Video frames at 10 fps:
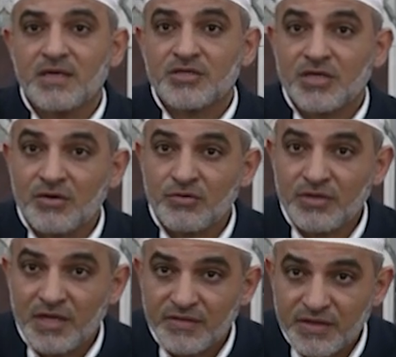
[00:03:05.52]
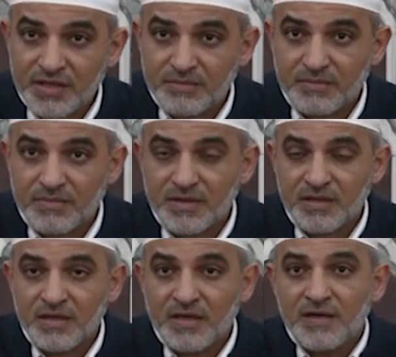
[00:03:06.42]
شهر عظيم
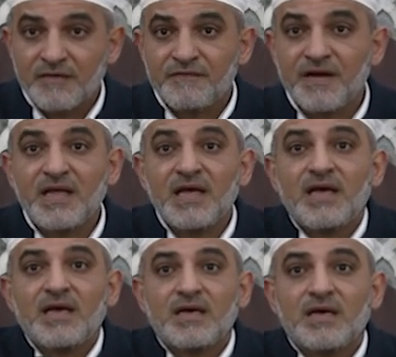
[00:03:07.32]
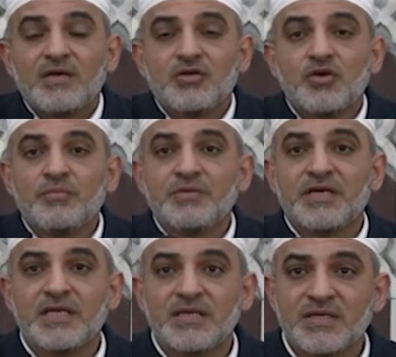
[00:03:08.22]
فلا
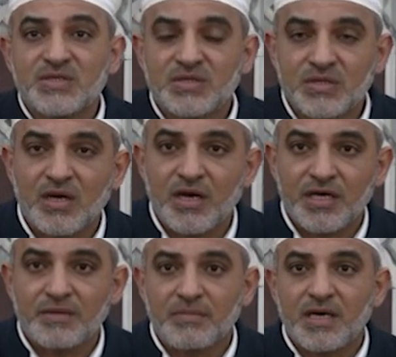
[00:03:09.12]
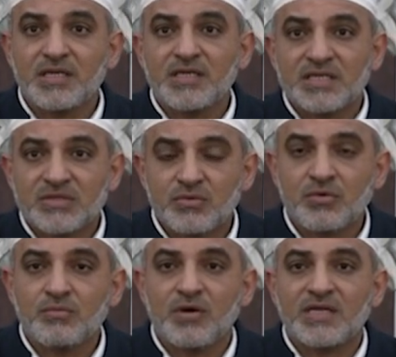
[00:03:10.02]
يمكن للصائم أن
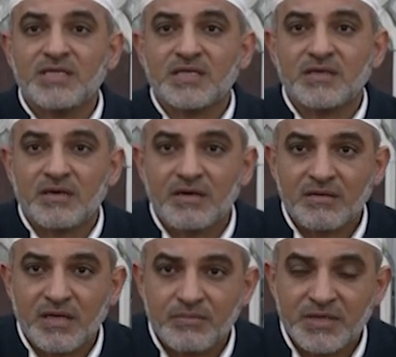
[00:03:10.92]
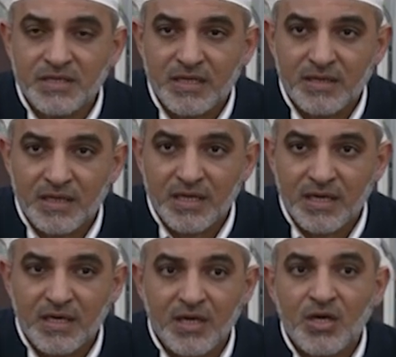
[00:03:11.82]
يصوم وأن يتقرب إلى
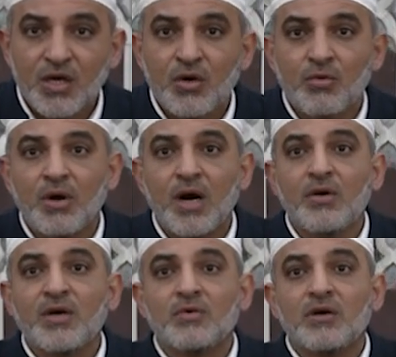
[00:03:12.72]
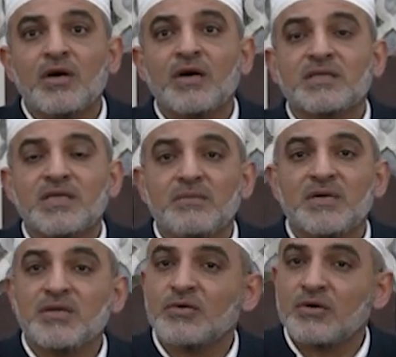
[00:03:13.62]
الله وهو يقاطع
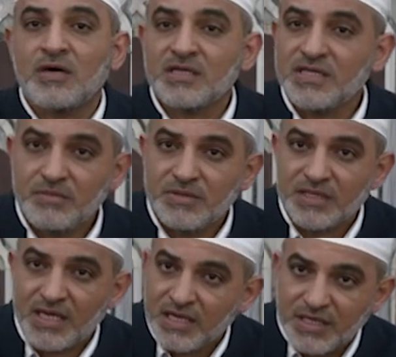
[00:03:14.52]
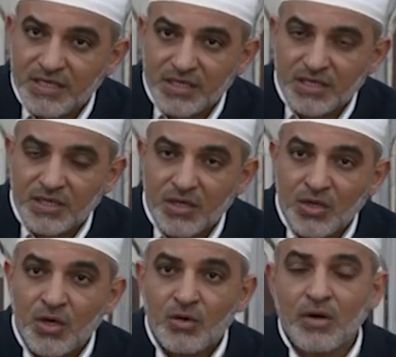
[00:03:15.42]
من يقاطع من أهله
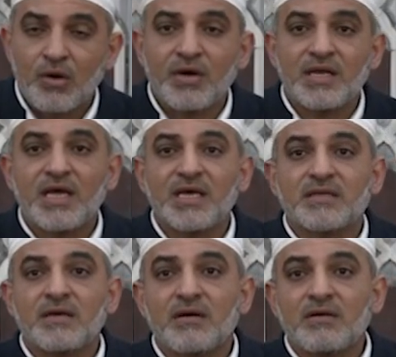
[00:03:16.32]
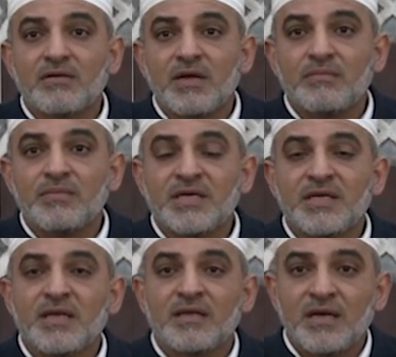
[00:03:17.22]
وهو لا يتقرب
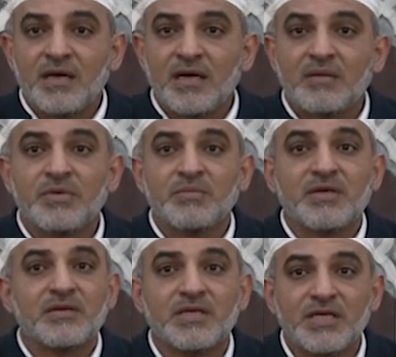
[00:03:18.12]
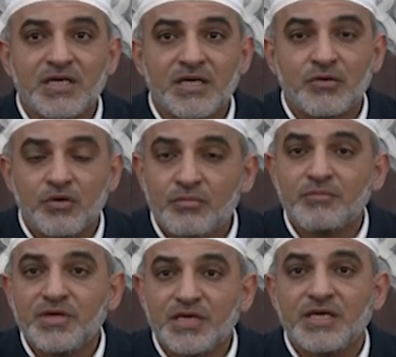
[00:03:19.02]
إلى الله ببره
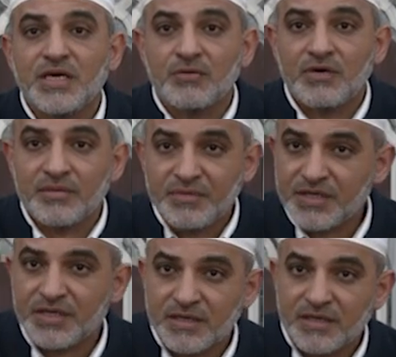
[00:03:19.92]
لأمه أو أبيه